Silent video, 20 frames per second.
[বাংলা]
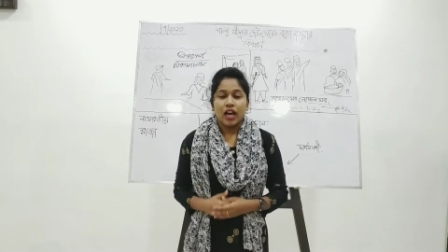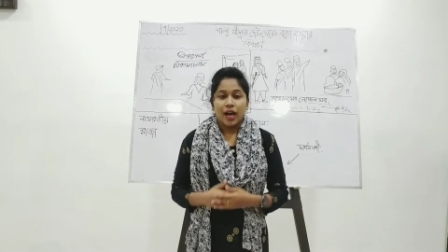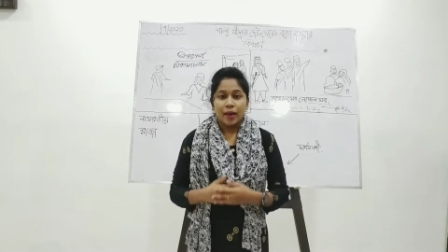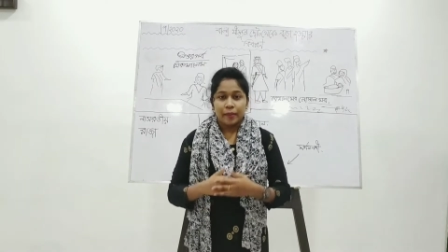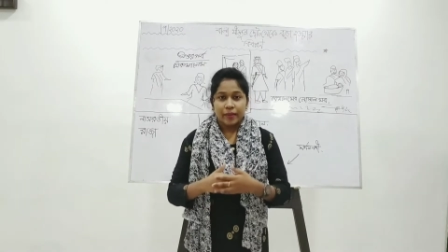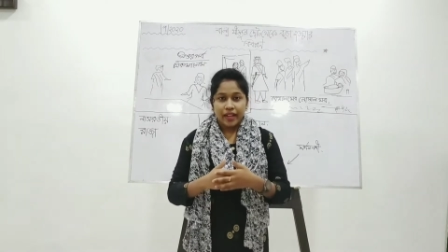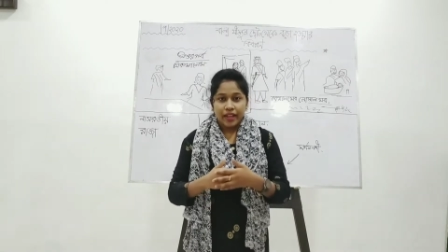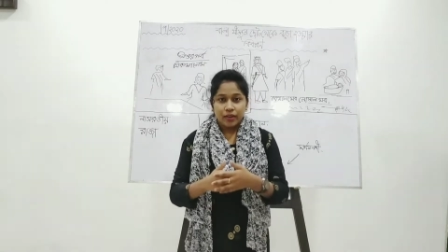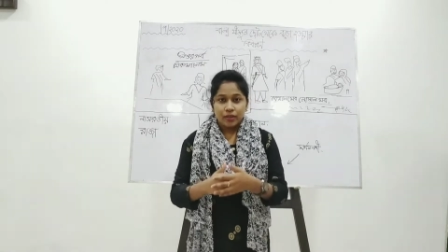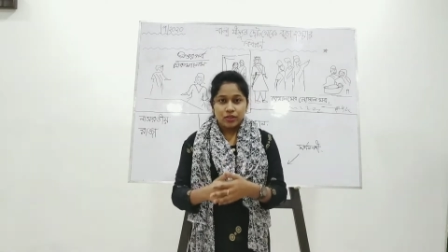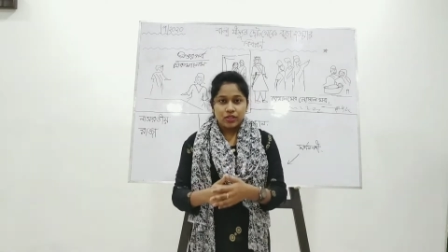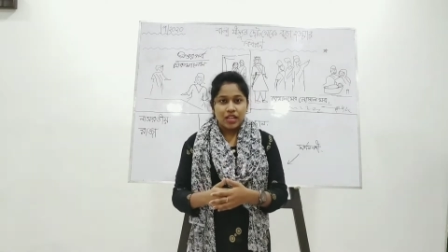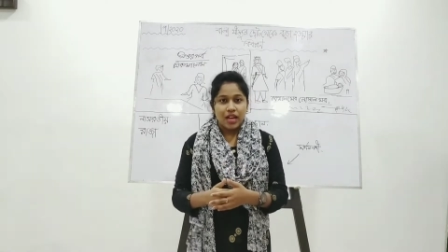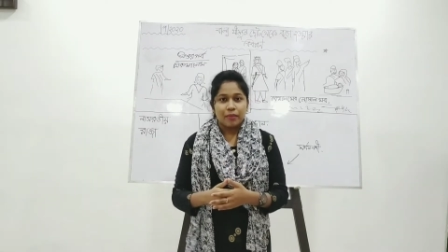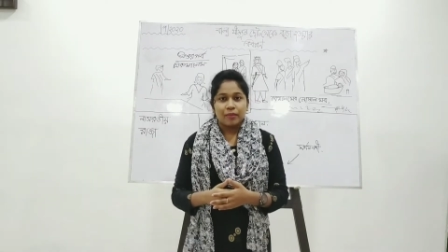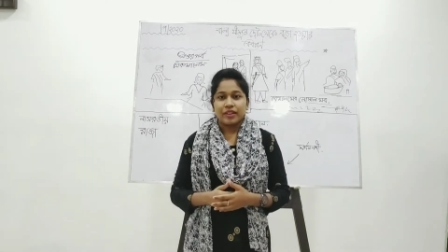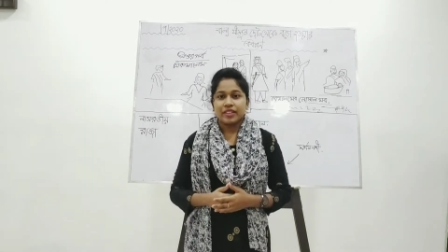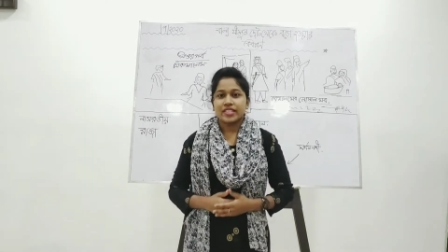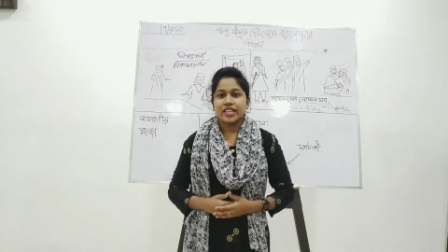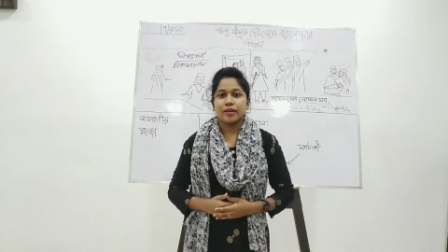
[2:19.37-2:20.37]
আমরা এখন
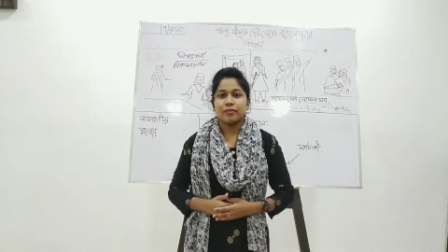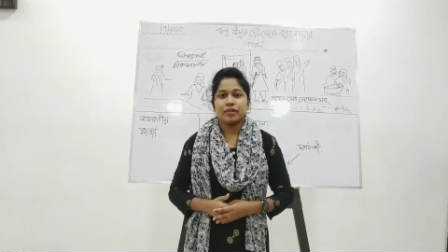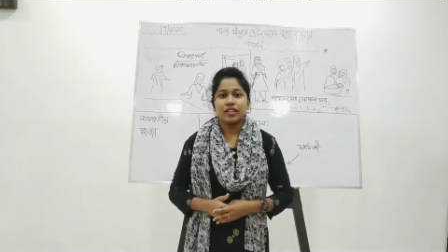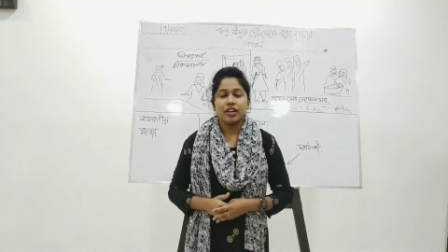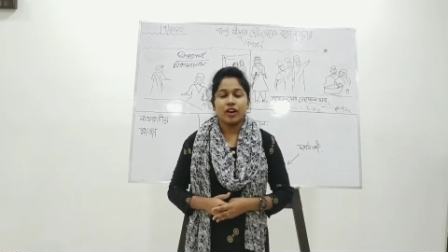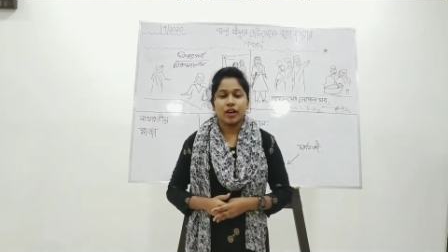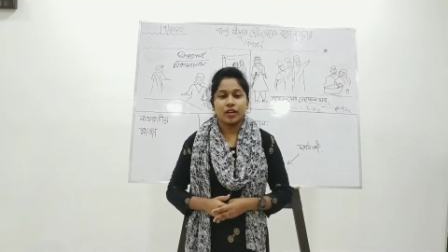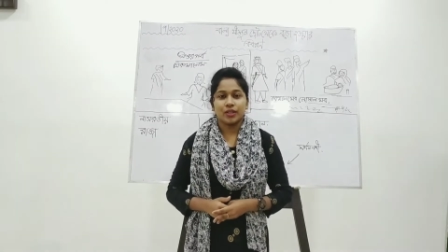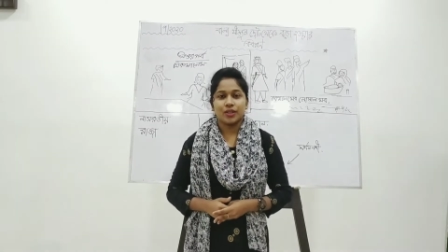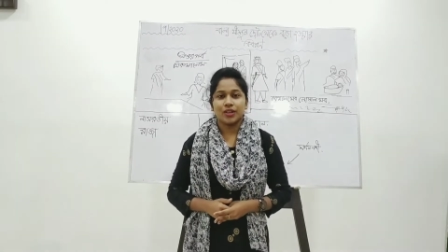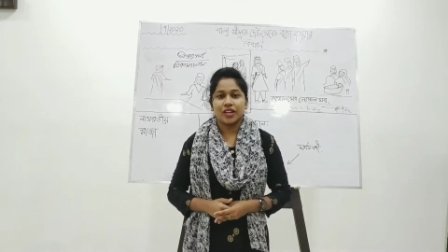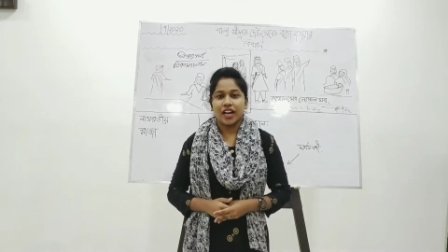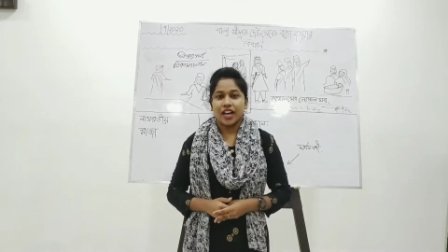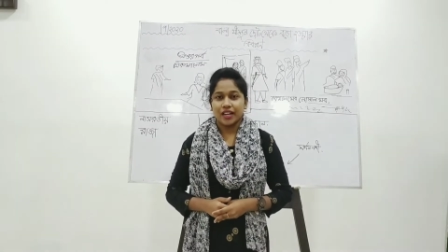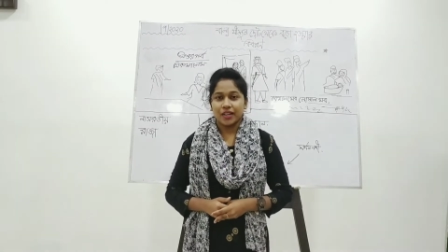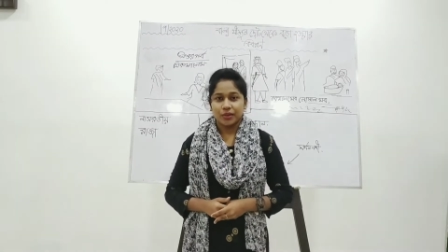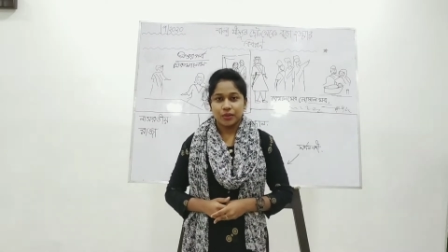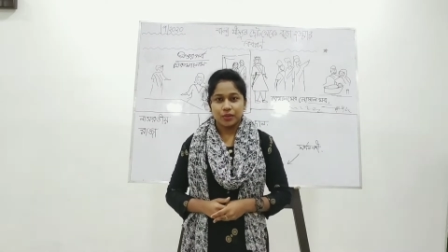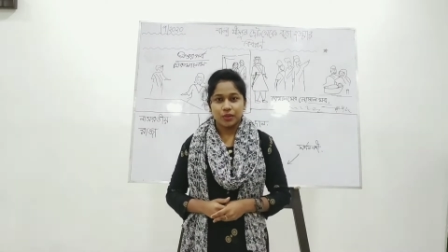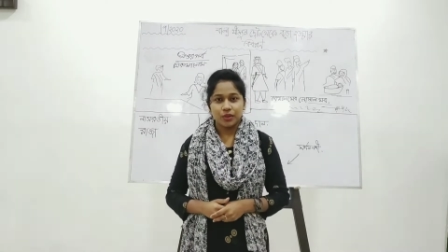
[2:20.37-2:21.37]
সামনাসামনি হয়তো
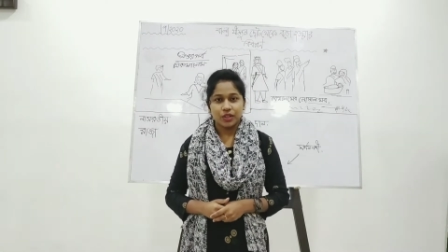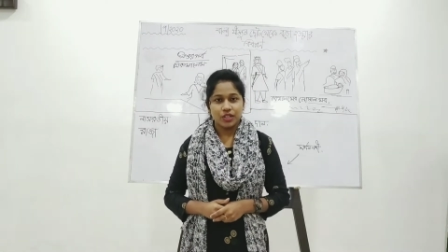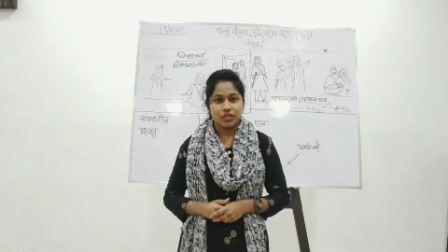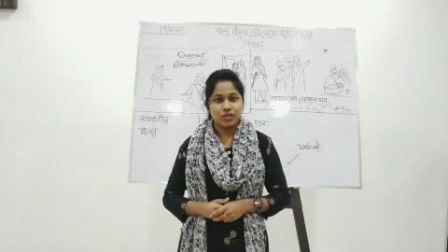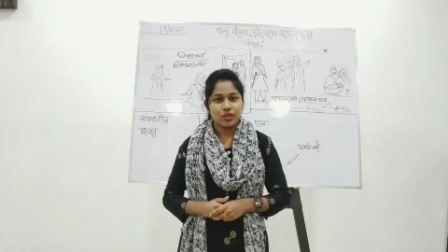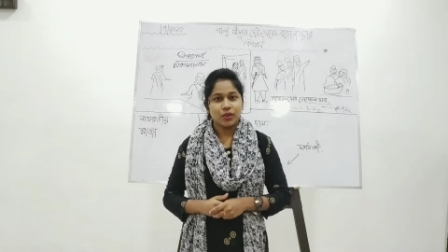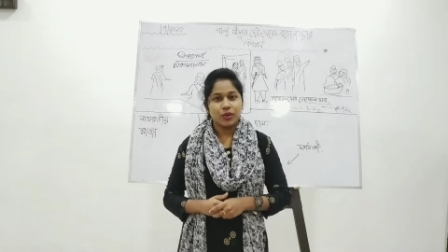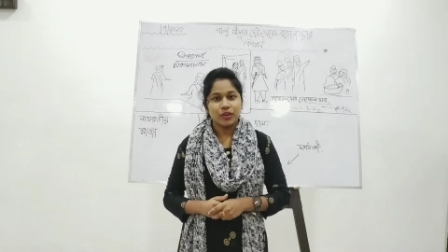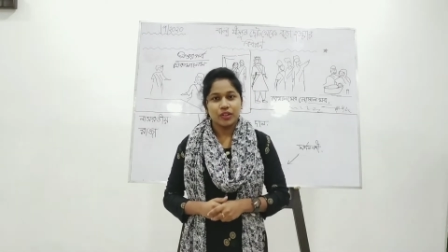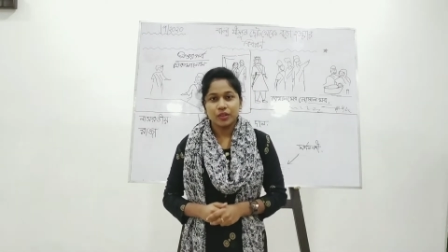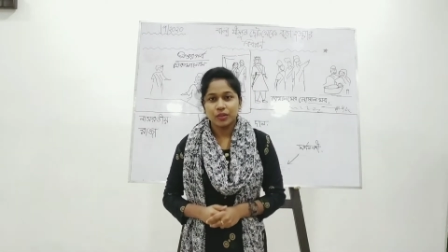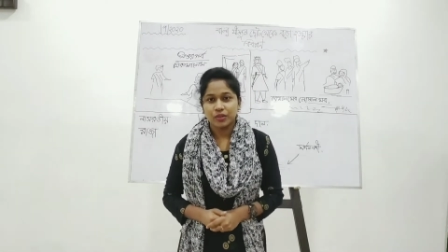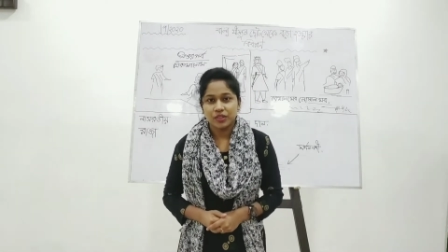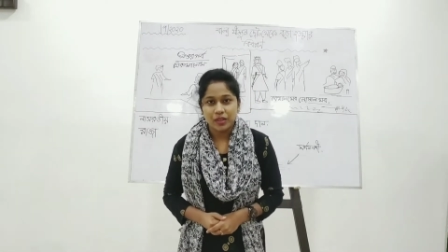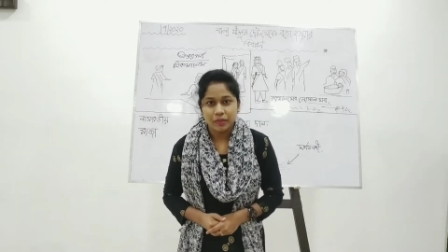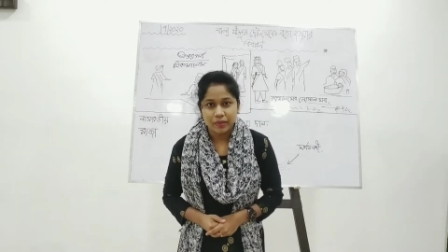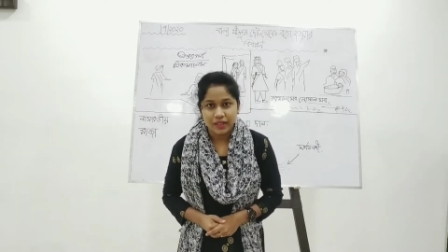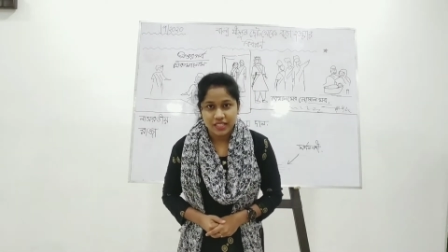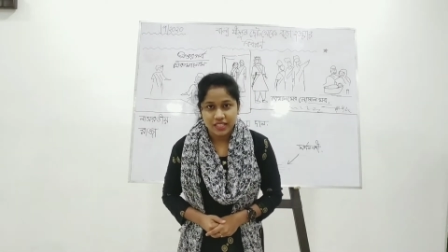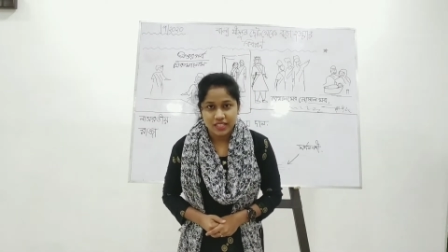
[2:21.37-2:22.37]
গানগুলো কিছু করে
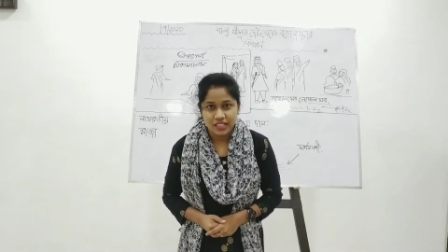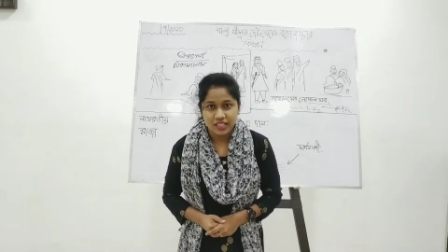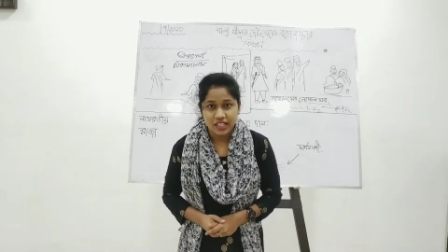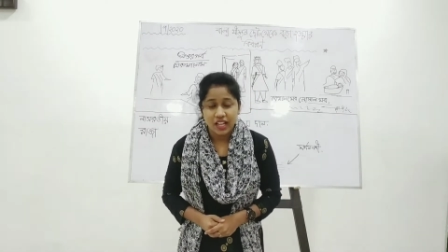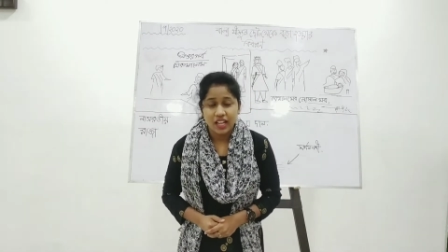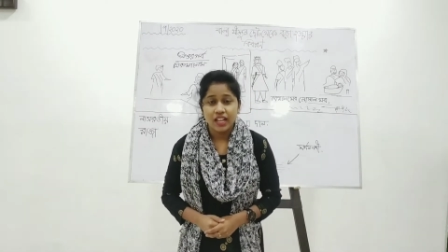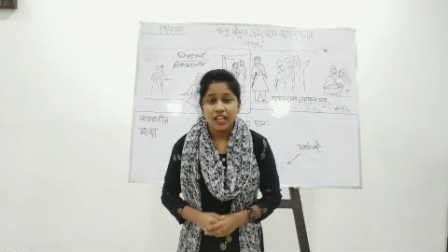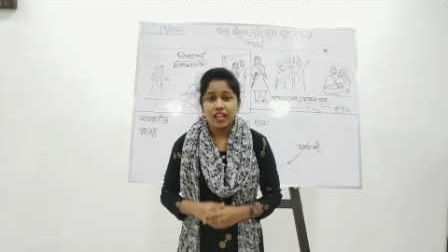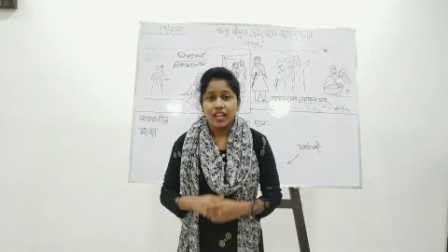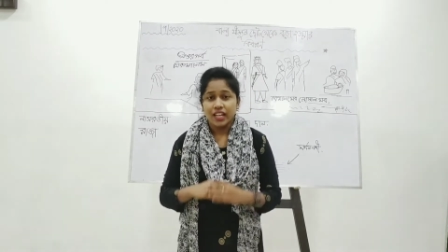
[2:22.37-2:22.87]
উঠতে পারছি না